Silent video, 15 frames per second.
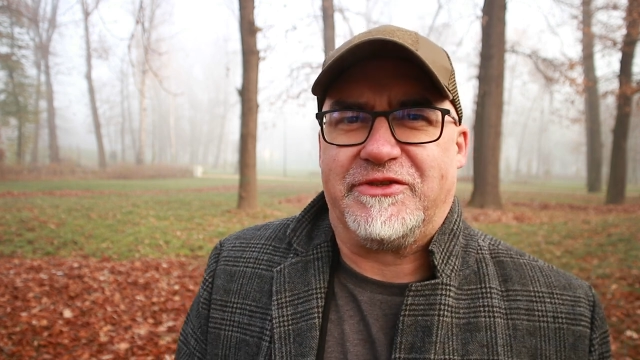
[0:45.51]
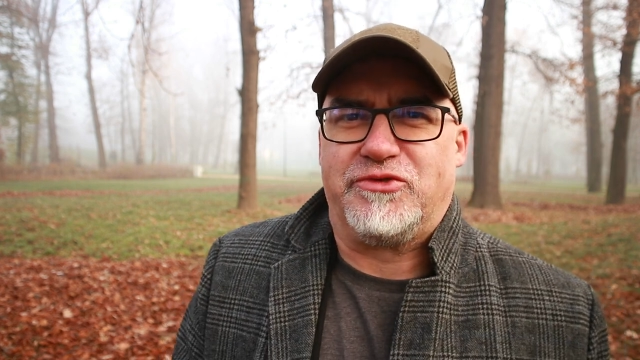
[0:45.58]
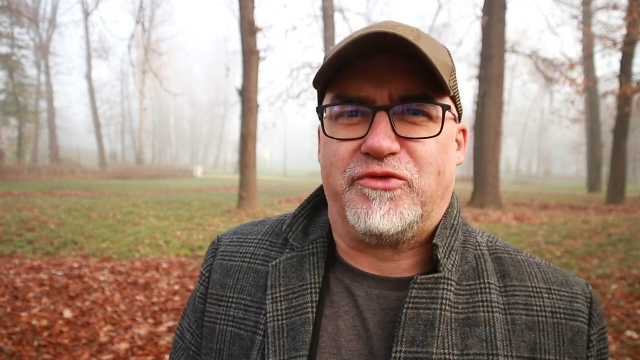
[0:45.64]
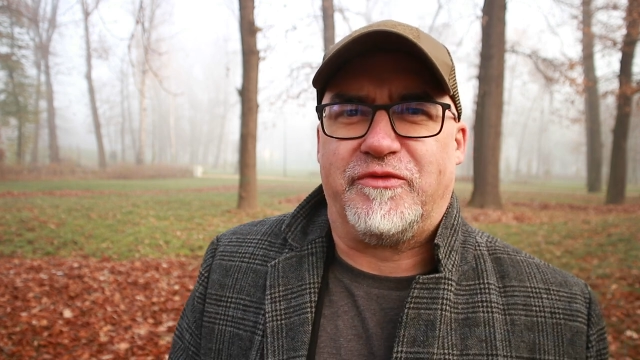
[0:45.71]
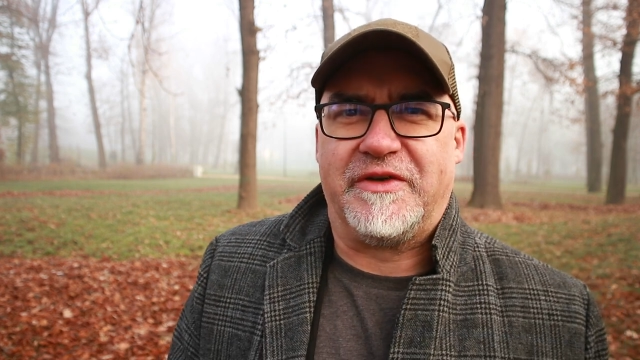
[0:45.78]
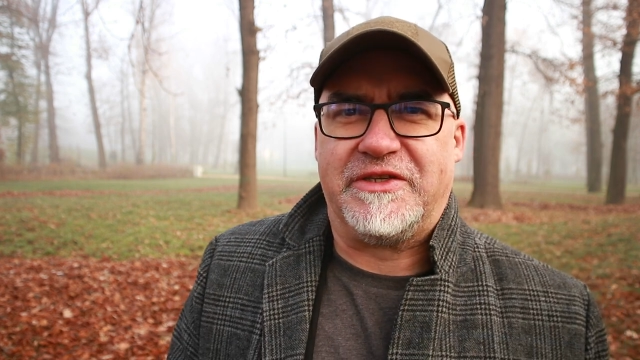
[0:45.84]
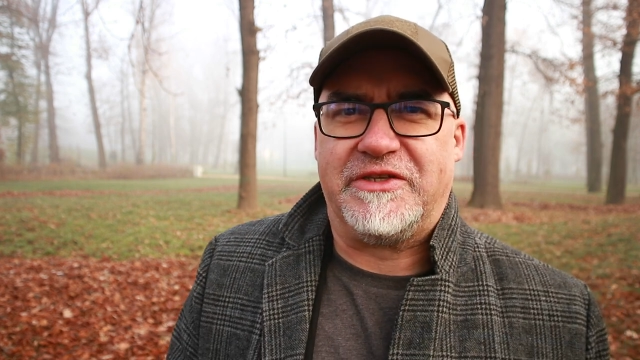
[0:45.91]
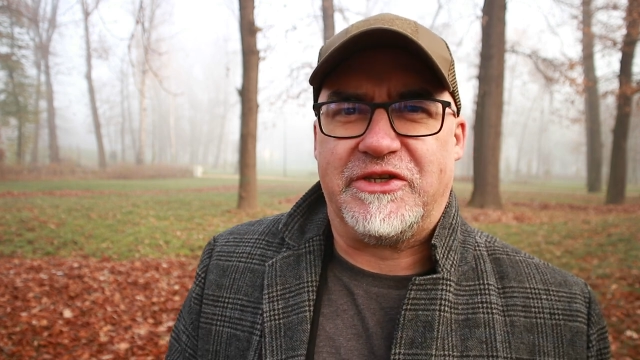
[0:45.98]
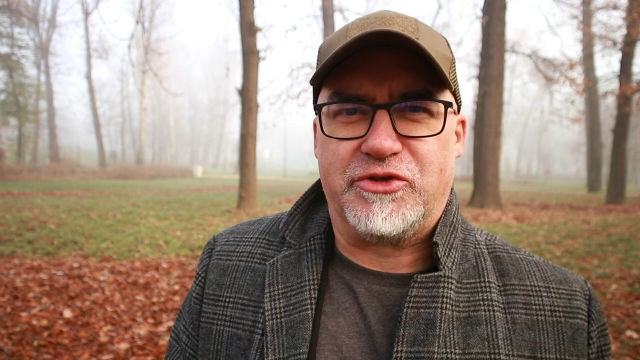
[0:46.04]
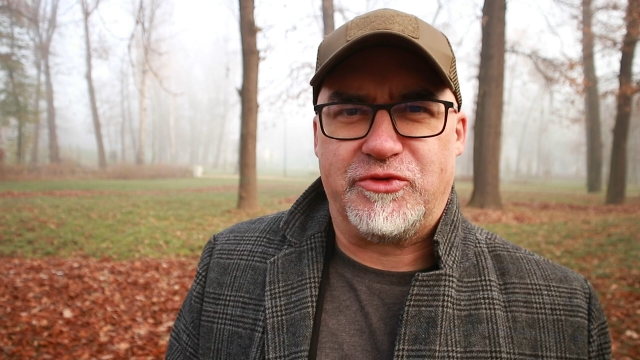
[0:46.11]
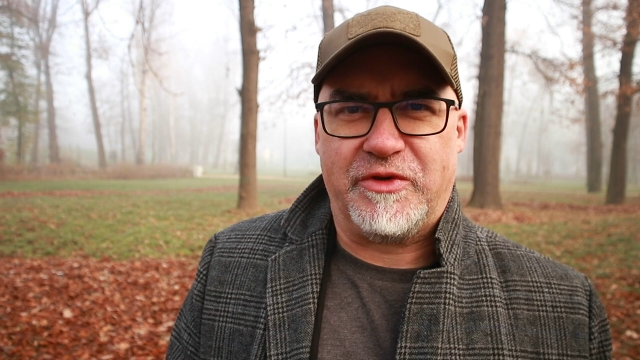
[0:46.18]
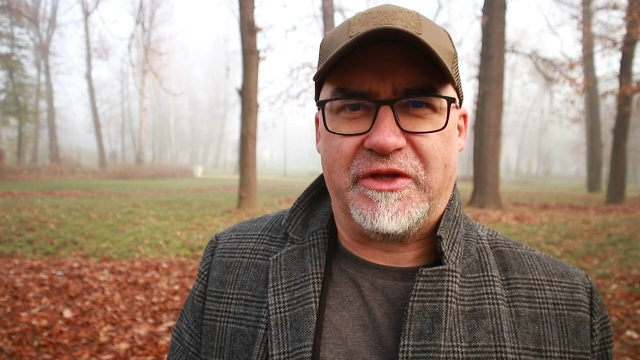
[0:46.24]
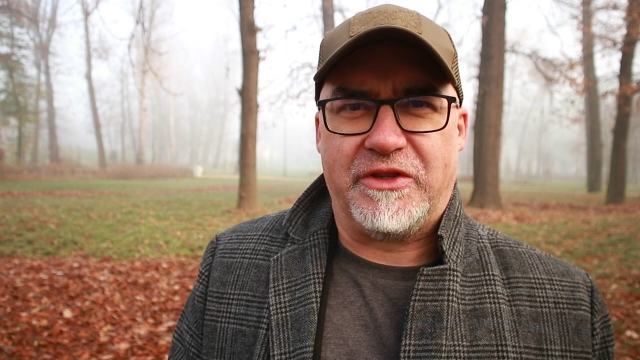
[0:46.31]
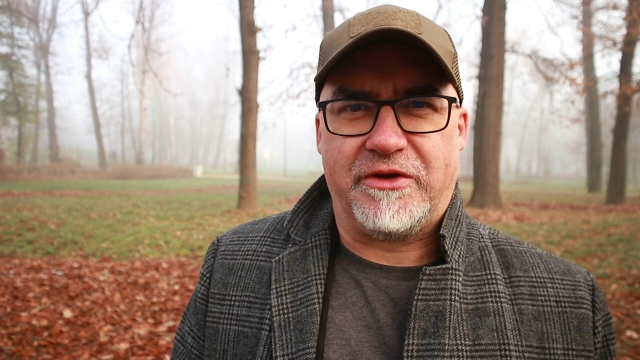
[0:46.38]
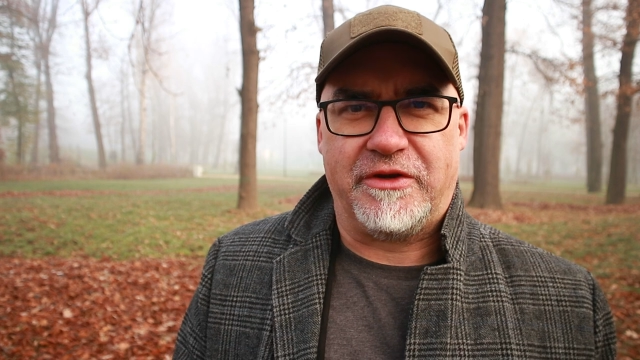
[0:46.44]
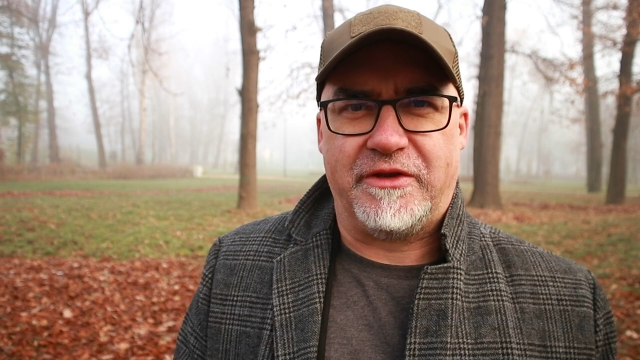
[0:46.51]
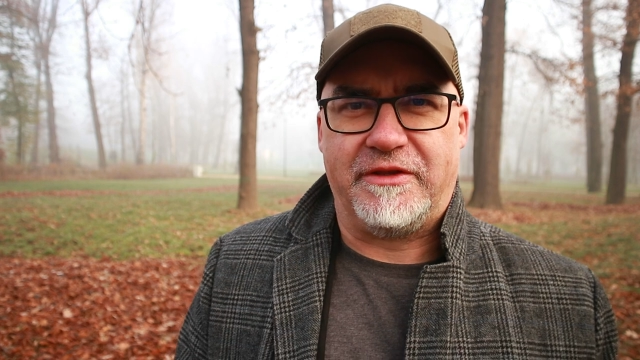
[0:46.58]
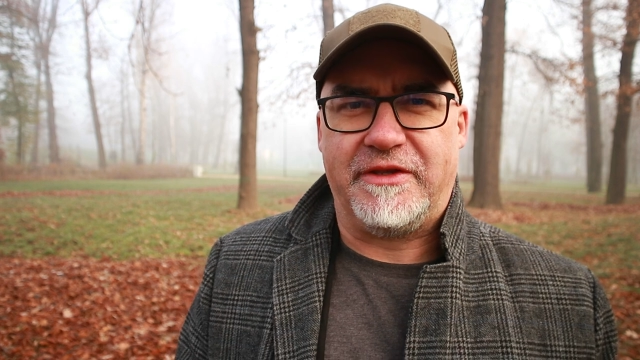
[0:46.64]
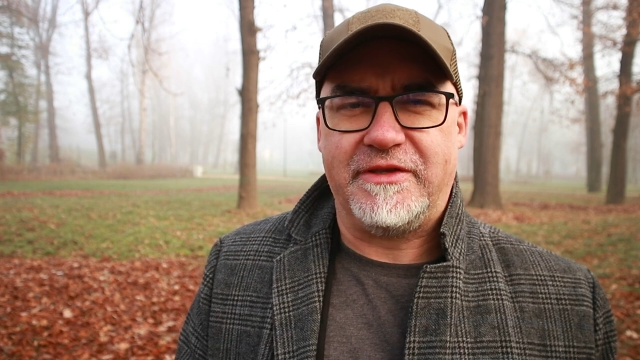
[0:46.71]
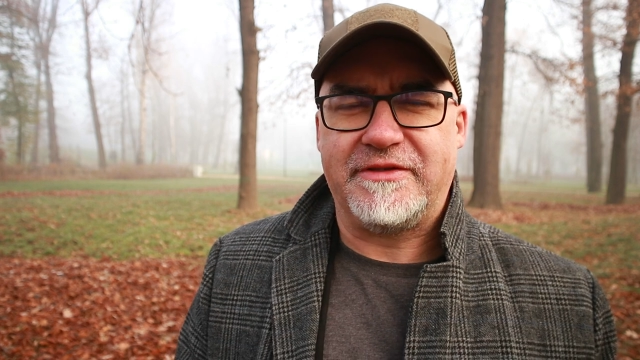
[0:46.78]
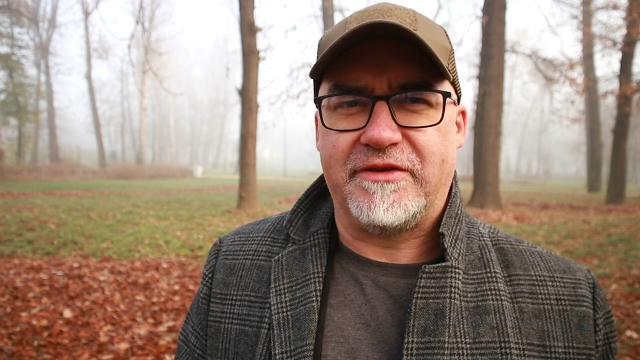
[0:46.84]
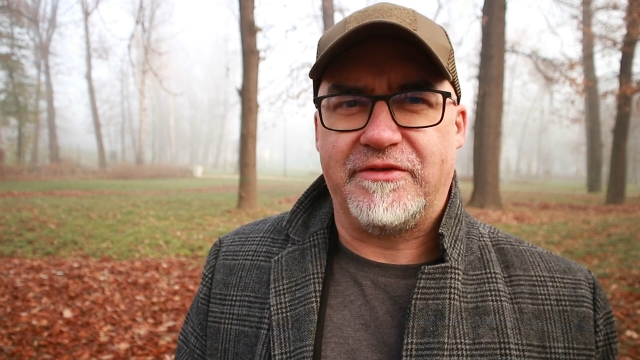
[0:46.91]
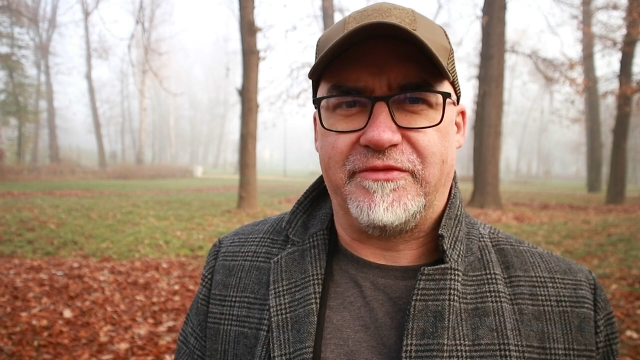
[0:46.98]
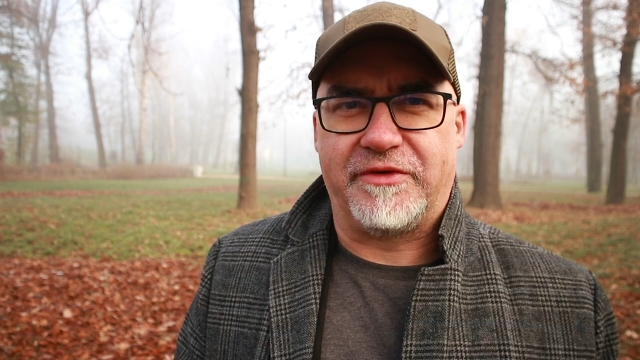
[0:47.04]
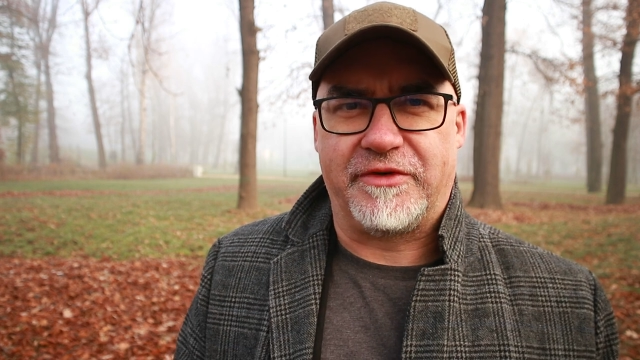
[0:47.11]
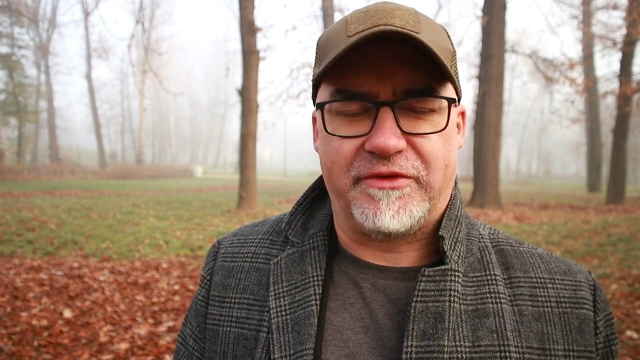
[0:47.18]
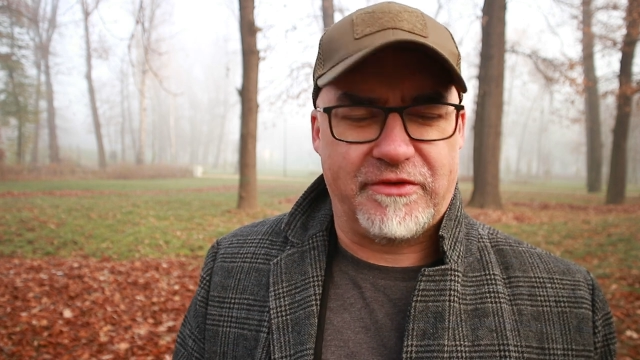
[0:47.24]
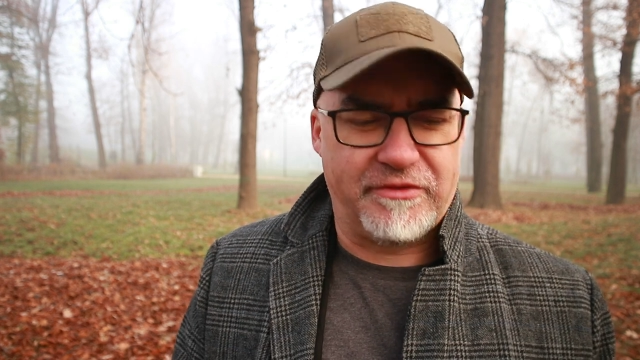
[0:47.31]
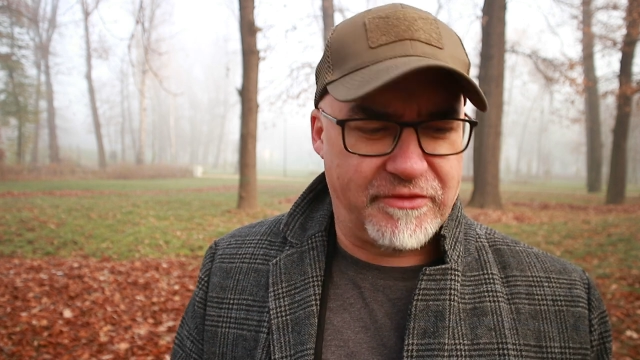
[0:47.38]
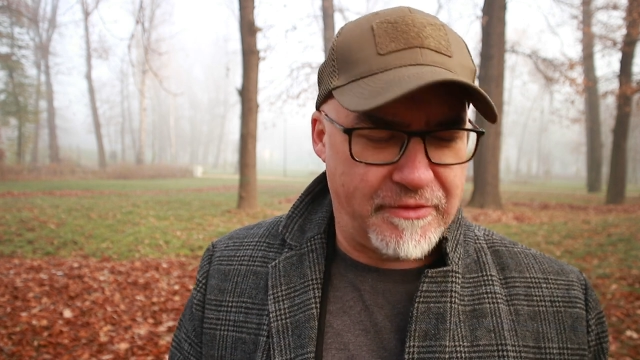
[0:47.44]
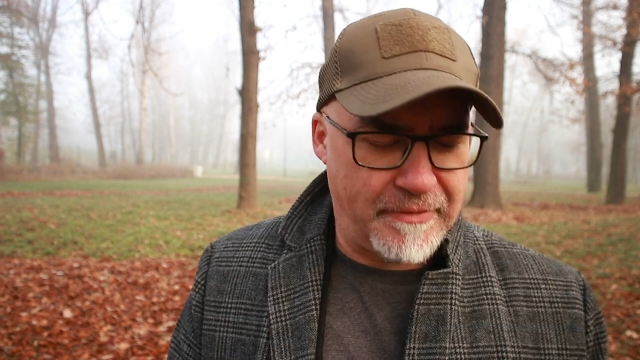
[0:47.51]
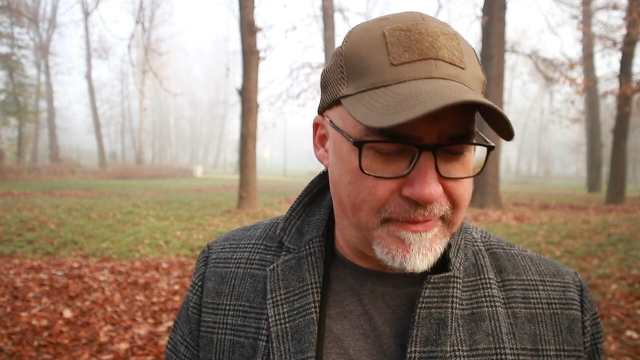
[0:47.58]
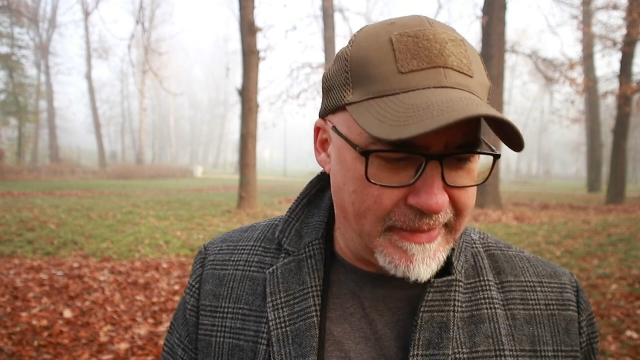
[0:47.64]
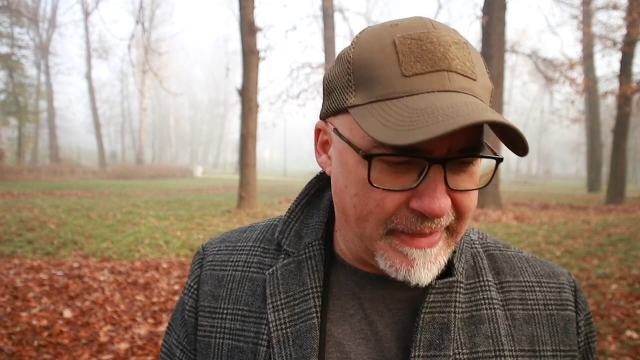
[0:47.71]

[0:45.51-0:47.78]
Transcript: człowiek się czuje trochę dyskomfortowo.